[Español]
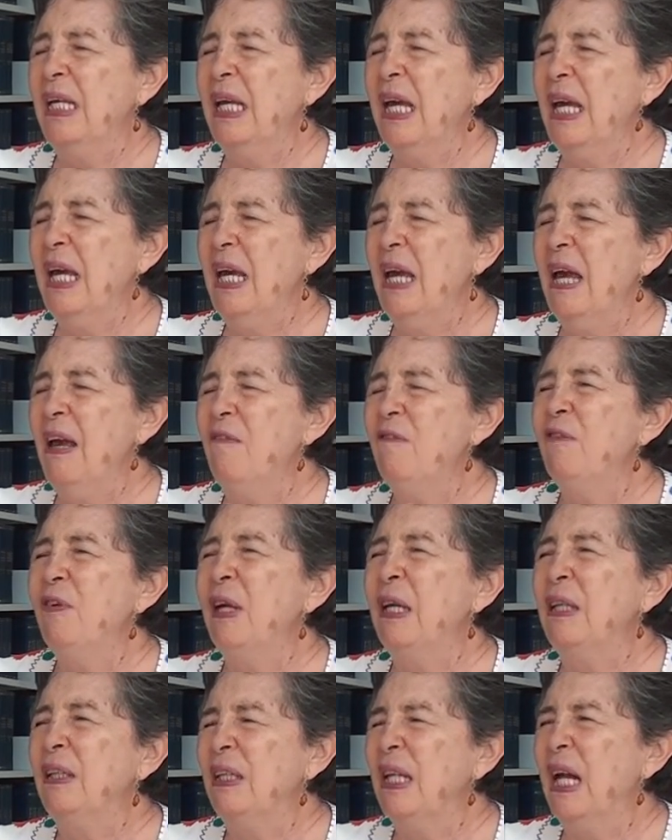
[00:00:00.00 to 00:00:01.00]
que
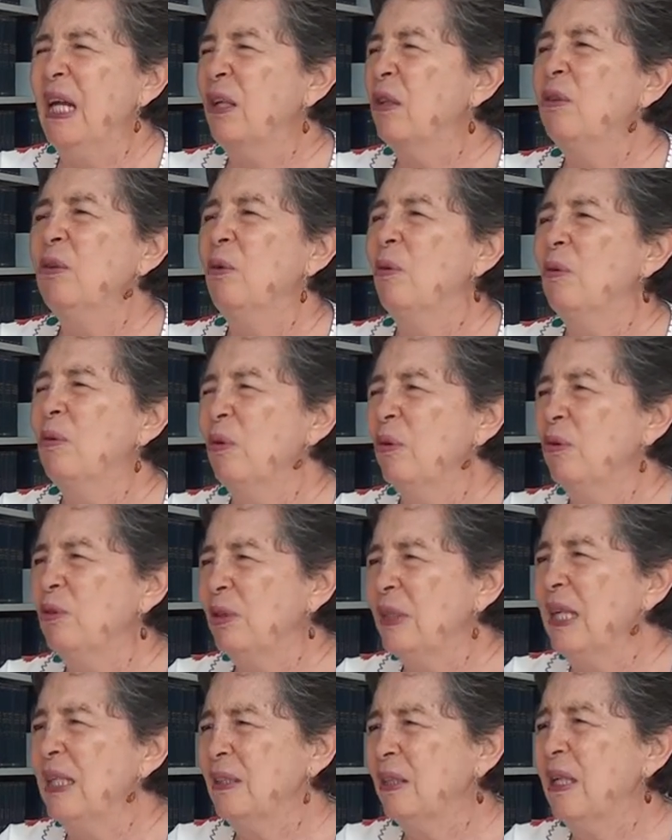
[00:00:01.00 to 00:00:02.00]
enfrentar todos
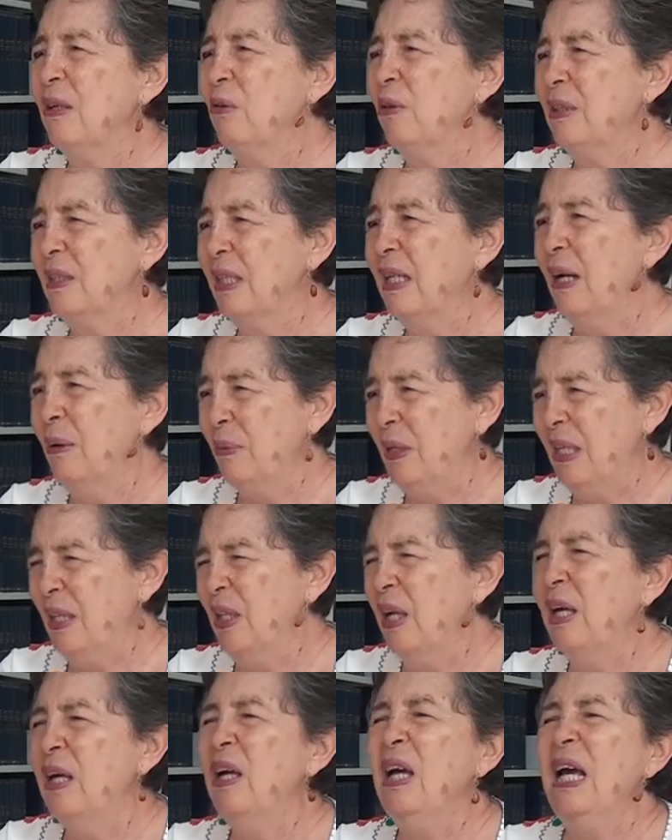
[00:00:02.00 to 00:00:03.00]
los días de nuestra
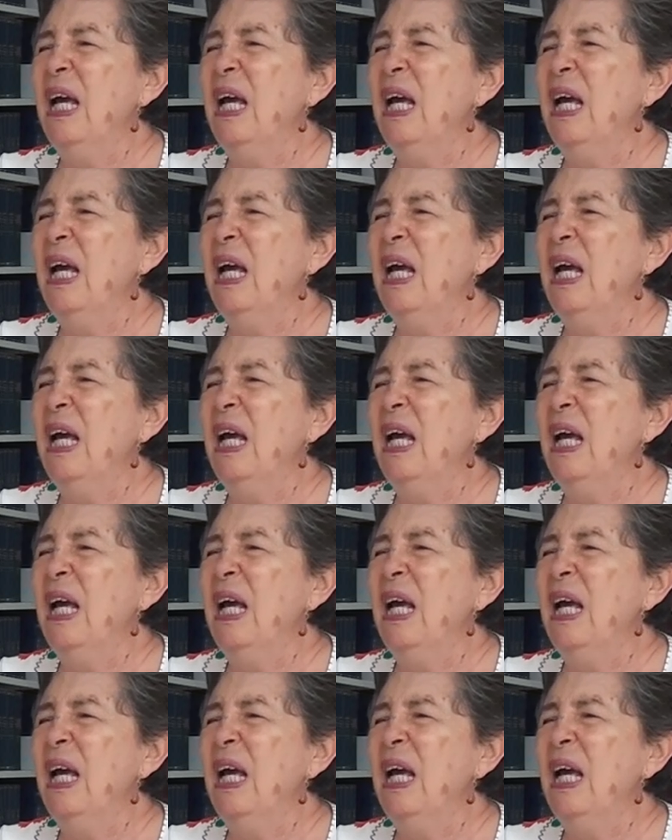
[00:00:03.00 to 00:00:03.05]
vida